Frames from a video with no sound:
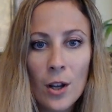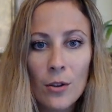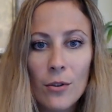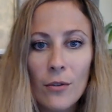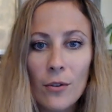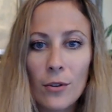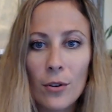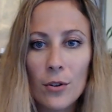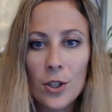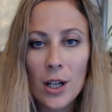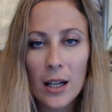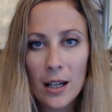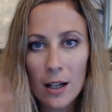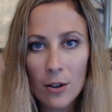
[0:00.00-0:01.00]
de votre
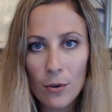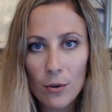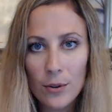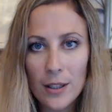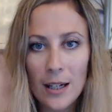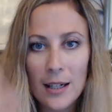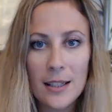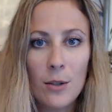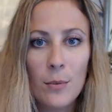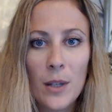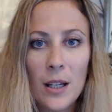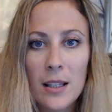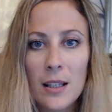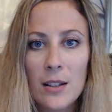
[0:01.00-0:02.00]
chakra corona, c'est la
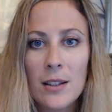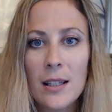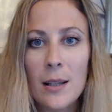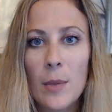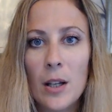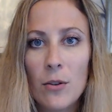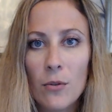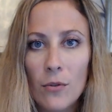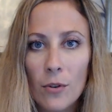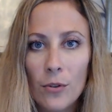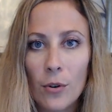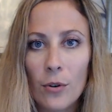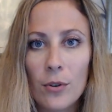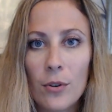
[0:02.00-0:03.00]
lumière qui s'émane de
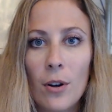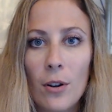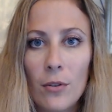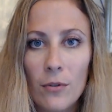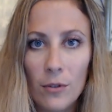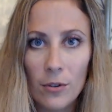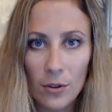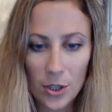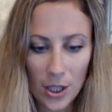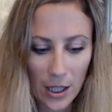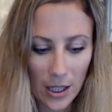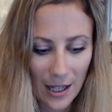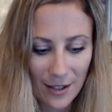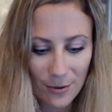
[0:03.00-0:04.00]
votre cœur, de votre
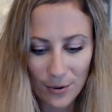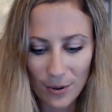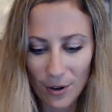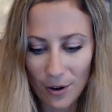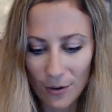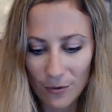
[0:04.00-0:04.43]
chakra du cœur.